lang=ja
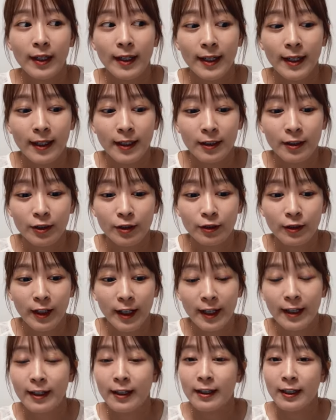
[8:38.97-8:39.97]
あの
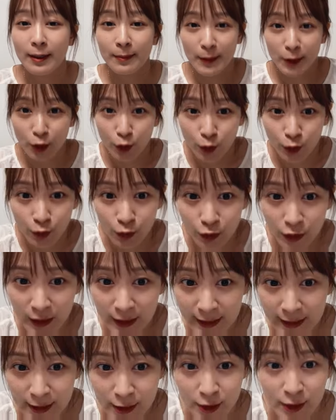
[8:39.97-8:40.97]
映画「神とお送
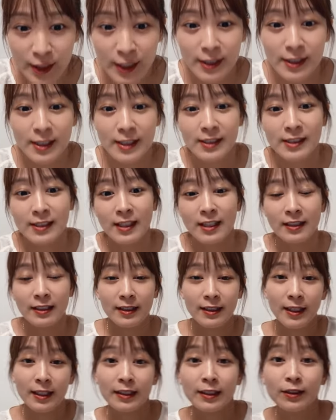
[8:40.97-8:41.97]
り」に出演させていた
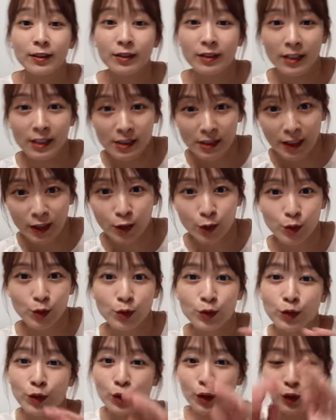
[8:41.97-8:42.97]
だいてるんですけど
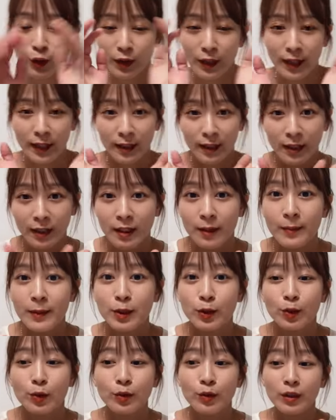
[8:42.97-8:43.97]
その映画「神
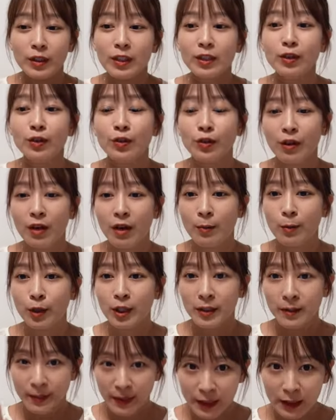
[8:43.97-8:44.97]
とお送り」の
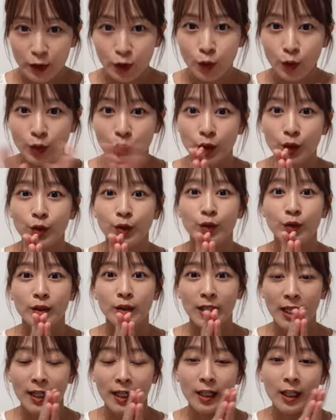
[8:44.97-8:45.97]
コラボイベントっていうの
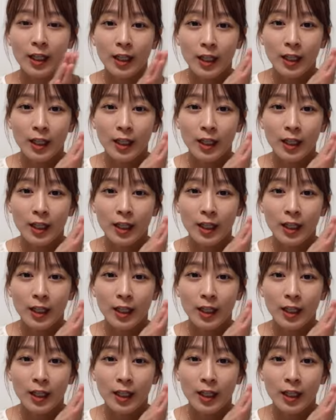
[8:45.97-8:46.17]
で、